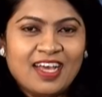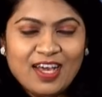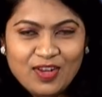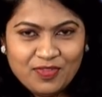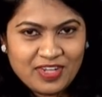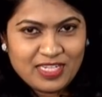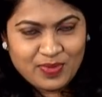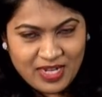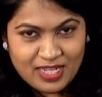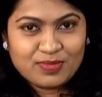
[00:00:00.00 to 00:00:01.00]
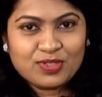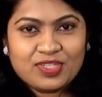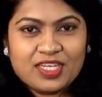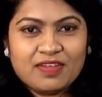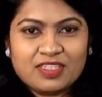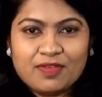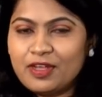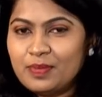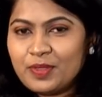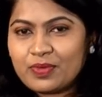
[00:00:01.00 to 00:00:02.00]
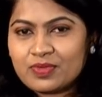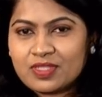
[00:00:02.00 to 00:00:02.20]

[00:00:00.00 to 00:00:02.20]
హలో ఫ్రెండ్స్ వెల్కమ్ టు టీఎల్సీ ఫిల్మ్ న్యూస్